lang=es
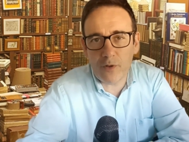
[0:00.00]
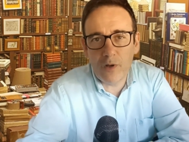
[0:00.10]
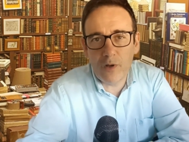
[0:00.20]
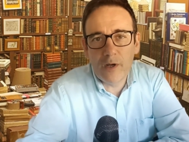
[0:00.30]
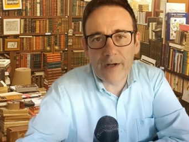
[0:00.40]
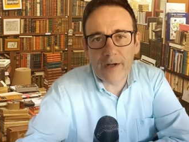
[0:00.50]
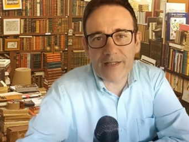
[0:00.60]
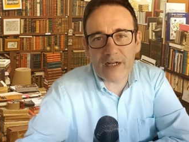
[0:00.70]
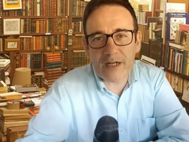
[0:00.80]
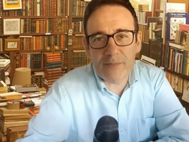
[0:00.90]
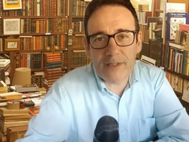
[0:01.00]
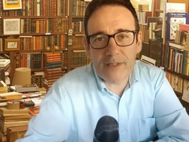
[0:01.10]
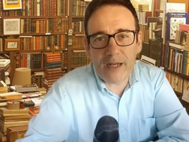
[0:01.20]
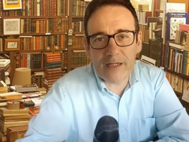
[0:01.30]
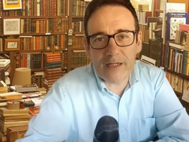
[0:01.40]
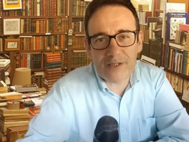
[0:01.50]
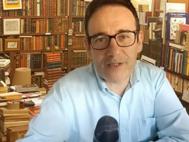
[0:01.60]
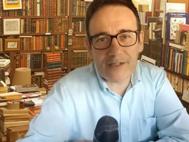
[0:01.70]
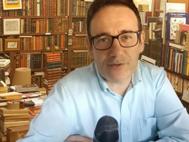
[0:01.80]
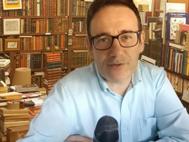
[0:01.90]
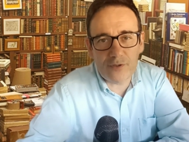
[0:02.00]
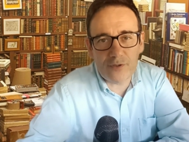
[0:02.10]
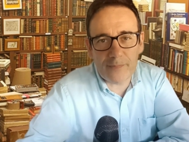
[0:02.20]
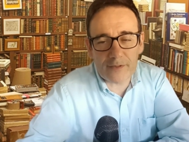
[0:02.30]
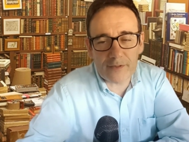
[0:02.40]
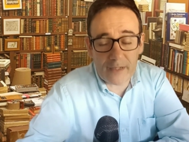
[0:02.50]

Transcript: retransmitir este estudio personal.